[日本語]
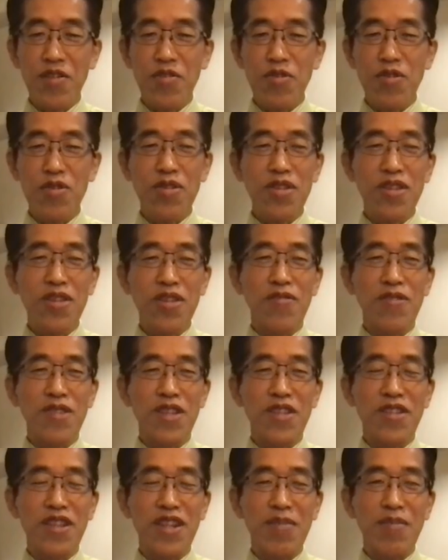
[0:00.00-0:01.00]
ル追及
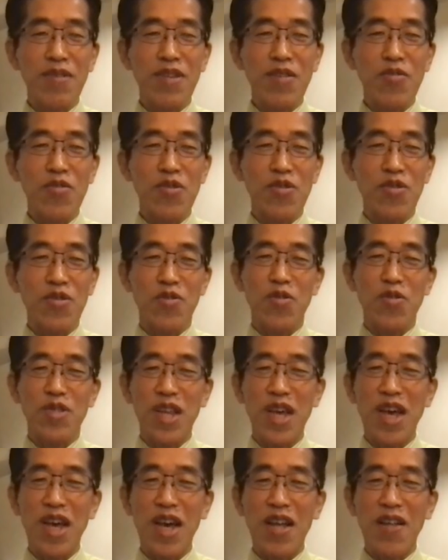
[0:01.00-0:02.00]
でテレビに映ると
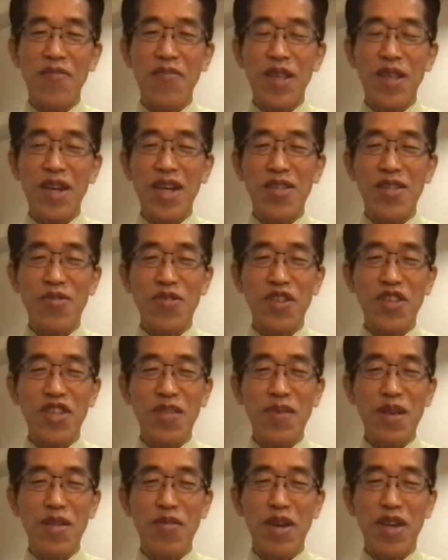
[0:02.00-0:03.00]
さ、なんかそれで
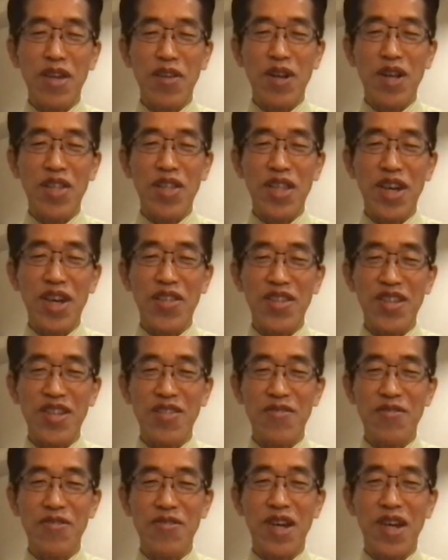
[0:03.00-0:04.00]
知名度が広がった感じが
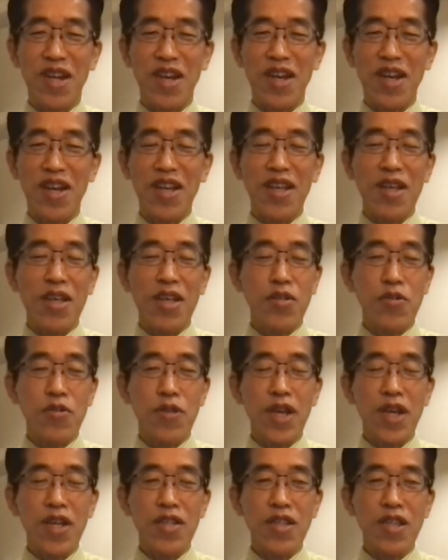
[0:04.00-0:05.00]
するから、それ
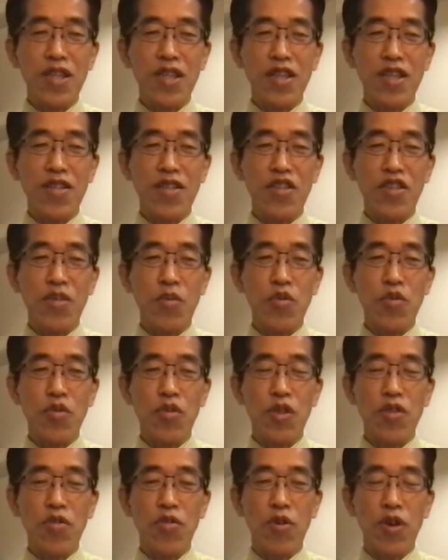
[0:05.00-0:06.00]
で安心しちゃって地元
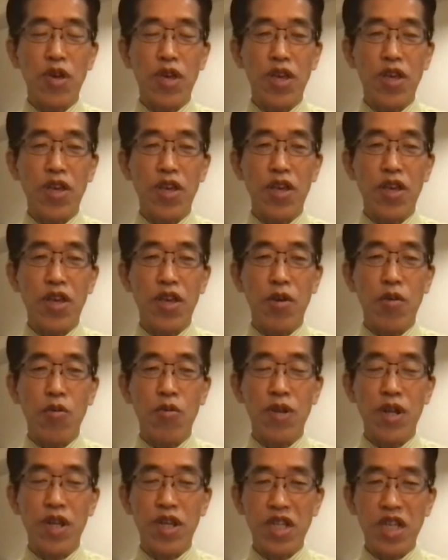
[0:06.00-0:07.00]
での、えー、
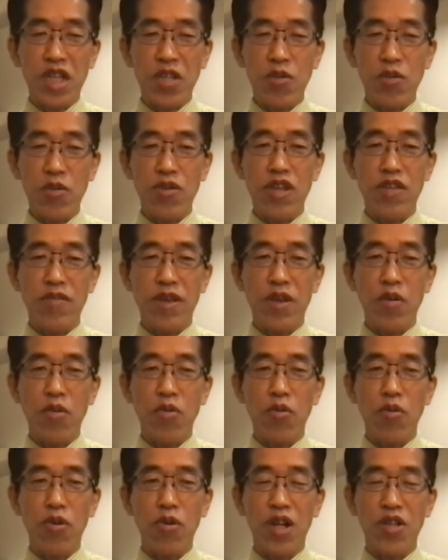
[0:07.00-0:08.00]
本来議員としてやるべきこ
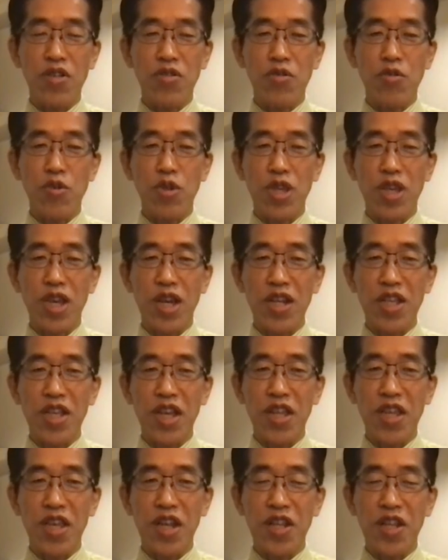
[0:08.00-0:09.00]
とを活動をしっかり
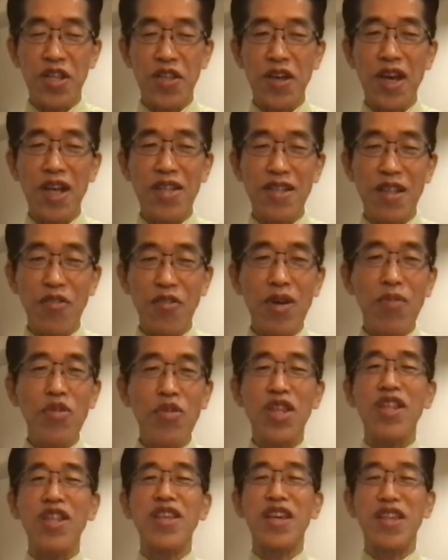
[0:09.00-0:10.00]
やれてなかったのかも
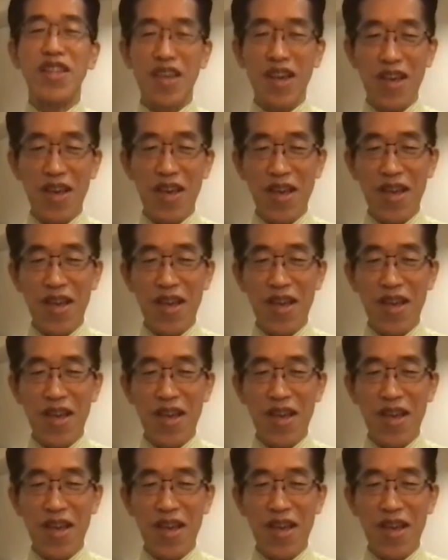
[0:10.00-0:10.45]
しれないじゃん。